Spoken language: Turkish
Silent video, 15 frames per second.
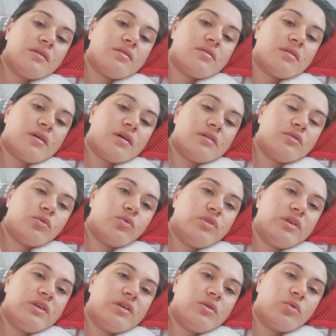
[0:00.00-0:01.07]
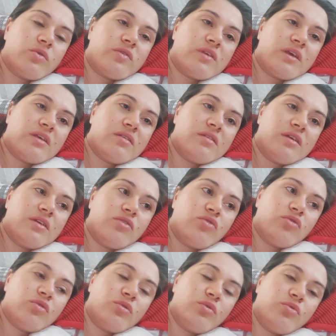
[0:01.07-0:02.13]
12-18 geçiyor. Lütfen
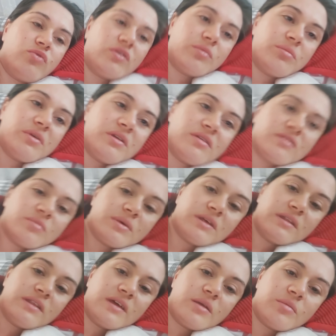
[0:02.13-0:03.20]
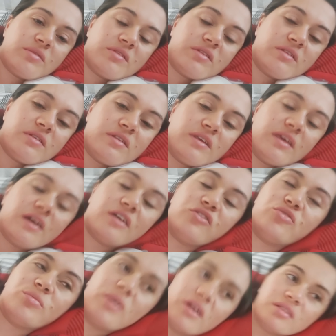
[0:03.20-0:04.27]
biriniz bana der misiniz Nigar'cığım artık
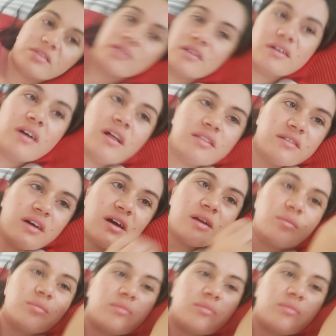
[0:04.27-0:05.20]
kalkar mısın?